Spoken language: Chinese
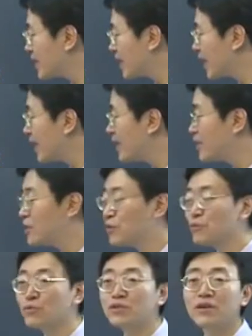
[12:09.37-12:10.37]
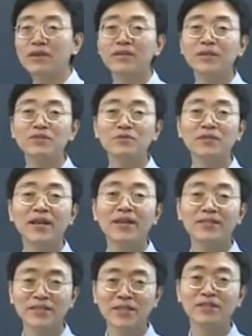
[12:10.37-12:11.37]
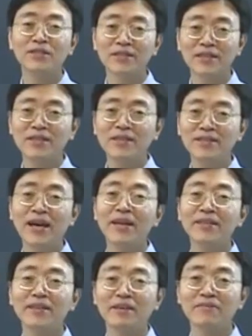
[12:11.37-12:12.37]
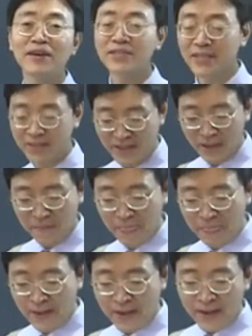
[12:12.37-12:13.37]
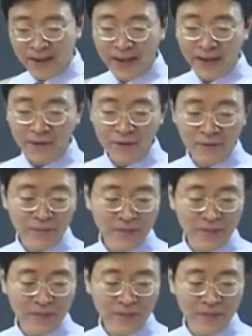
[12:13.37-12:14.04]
你看，五十二课也出现了，这也是家里的一个房间。还有呢，我